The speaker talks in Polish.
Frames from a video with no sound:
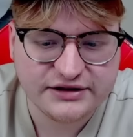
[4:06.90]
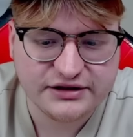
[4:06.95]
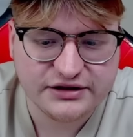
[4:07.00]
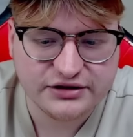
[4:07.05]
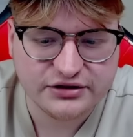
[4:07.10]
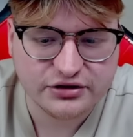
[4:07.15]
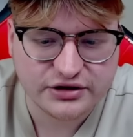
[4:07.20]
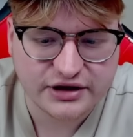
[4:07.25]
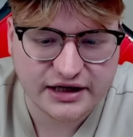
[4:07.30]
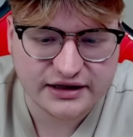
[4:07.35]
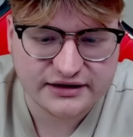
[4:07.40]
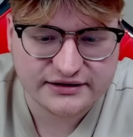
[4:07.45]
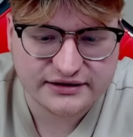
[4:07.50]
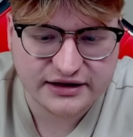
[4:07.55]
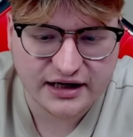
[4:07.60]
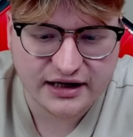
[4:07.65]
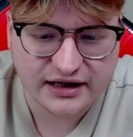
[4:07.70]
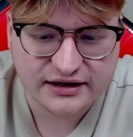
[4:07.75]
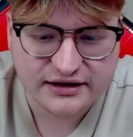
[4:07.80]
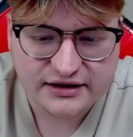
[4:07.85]

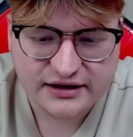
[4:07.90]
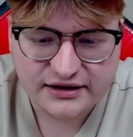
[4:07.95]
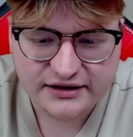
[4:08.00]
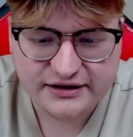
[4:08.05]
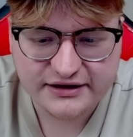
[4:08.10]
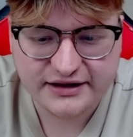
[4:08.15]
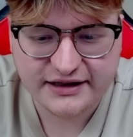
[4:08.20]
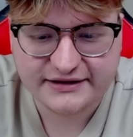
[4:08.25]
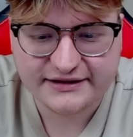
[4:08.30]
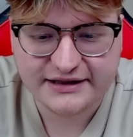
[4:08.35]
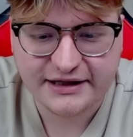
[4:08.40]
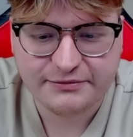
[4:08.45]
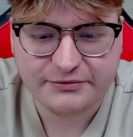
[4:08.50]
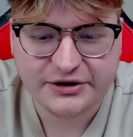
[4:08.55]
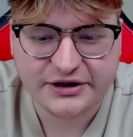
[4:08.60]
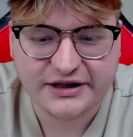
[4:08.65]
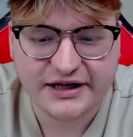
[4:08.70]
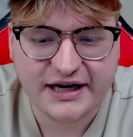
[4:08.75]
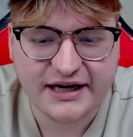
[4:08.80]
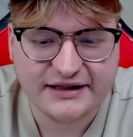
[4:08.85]
Indonezja i
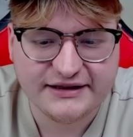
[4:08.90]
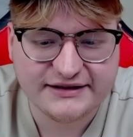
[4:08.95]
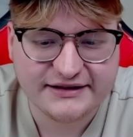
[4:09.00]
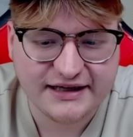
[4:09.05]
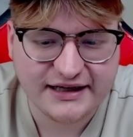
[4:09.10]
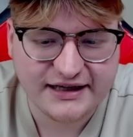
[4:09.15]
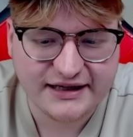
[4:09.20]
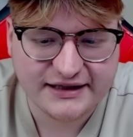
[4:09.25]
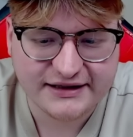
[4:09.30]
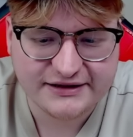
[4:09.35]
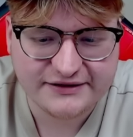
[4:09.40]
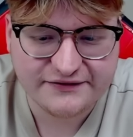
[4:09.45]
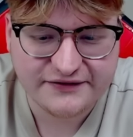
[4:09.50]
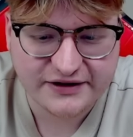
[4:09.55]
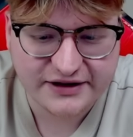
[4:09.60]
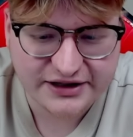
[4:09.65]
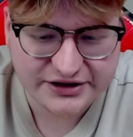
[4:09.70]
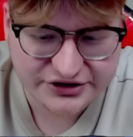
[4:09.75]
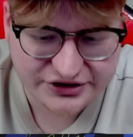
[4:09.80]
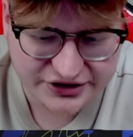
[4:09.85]
następny kraj za
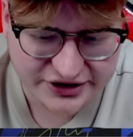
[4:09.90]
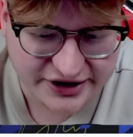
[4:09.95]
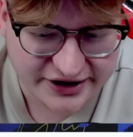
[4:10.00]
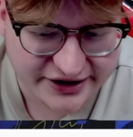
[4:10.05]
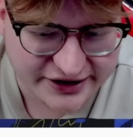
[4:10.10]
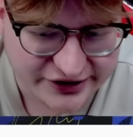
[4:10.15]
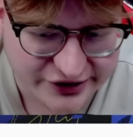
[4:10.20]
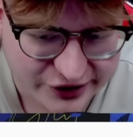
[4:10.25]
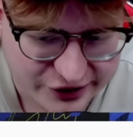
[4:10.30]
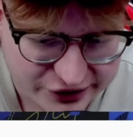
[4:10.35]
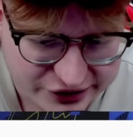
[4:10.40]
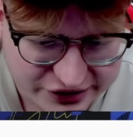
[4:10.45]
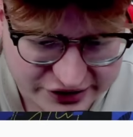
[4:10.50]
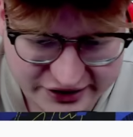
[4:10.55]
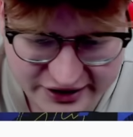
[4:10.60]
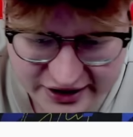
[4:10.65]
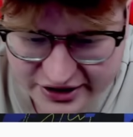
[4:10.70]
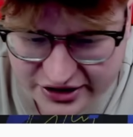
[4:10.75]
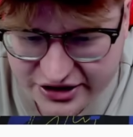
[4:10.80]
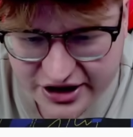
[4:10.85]
12 godzin,
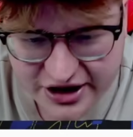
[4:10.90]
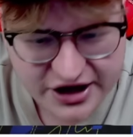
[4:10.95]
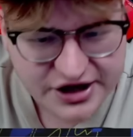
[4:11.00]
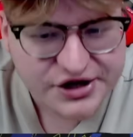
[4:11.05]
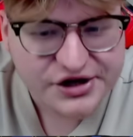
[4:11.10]
także